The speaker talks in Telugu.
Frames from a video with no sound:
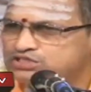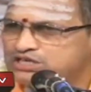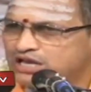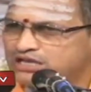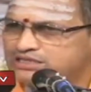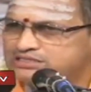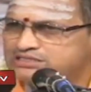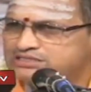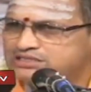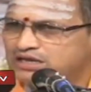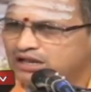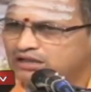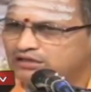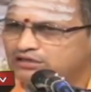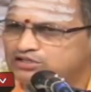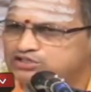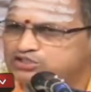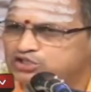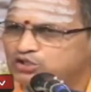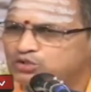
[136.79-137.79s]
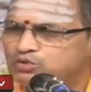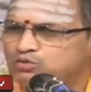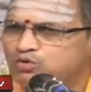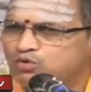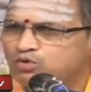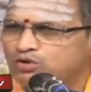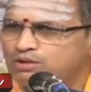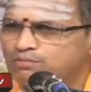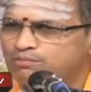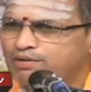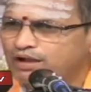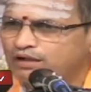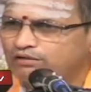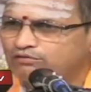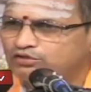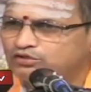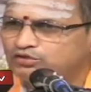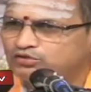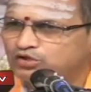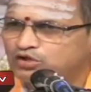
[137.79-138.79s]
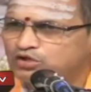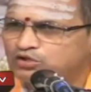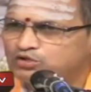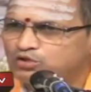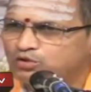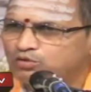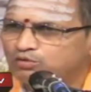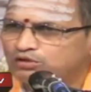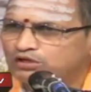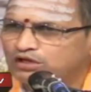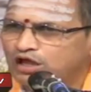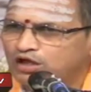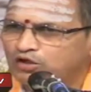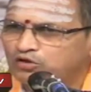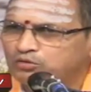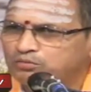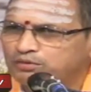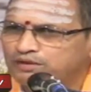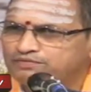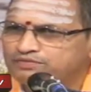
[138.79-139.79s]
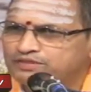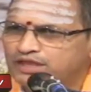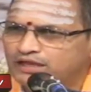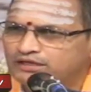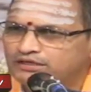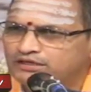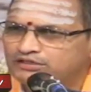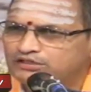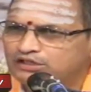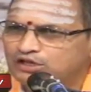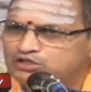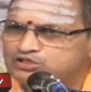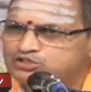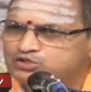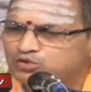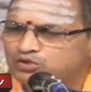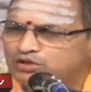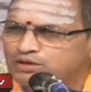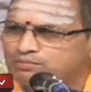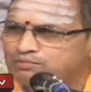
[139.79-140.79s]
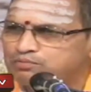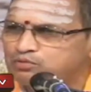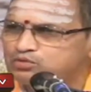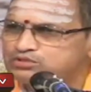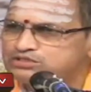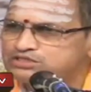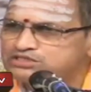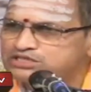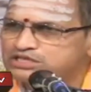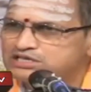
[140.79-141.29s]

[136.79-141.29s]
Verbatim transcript: శాస్త్రాన్ని చదువుకుని భగవంతునితో ఉన్న అనుబంధాన్ని తెలుసుకుని పూజ